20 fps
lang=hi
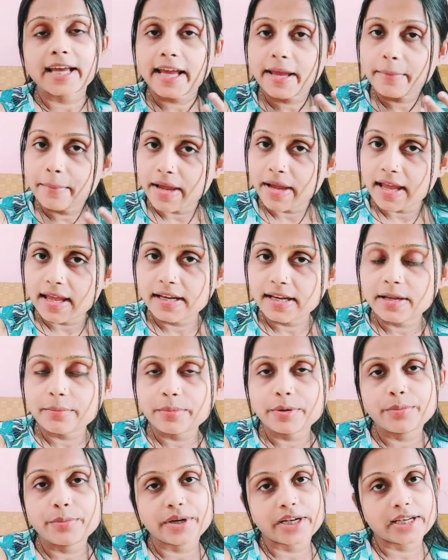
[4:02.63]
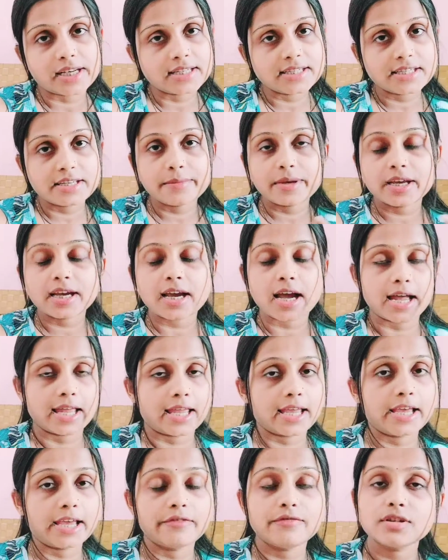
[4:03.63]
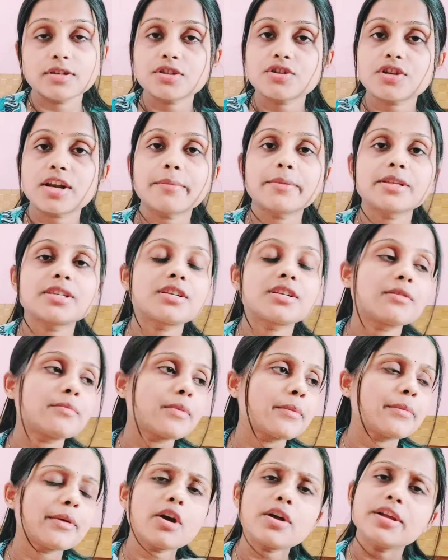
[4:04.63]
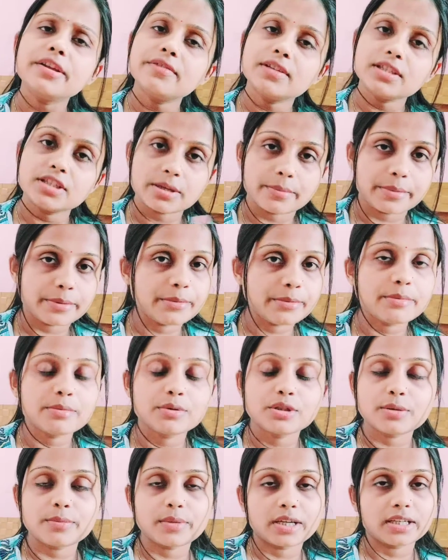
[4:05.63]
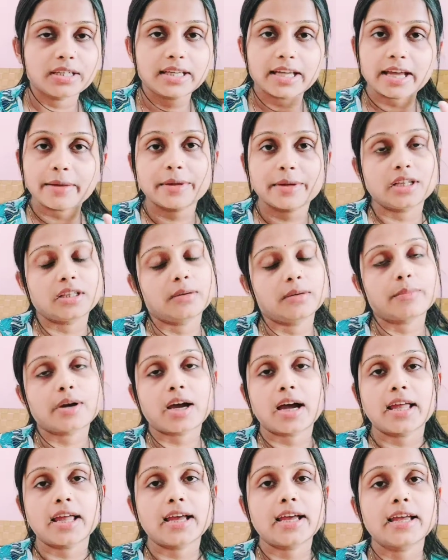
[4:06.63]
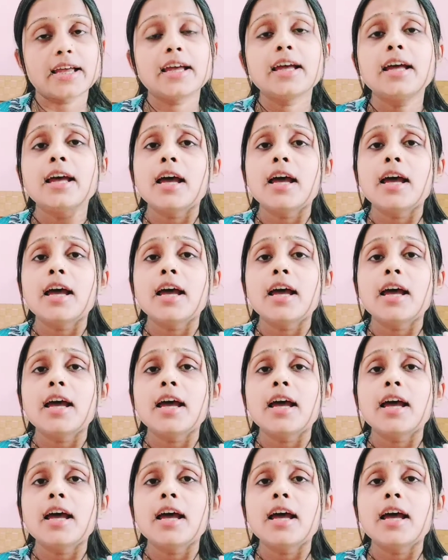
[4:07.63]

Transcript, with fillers: है मैंने अपनी प्रेगनेंसी में खाया है फर्स्ट ट्राइमेस्टर में भी और इवन जब भी मुझे मन किया मैंने तब खाया है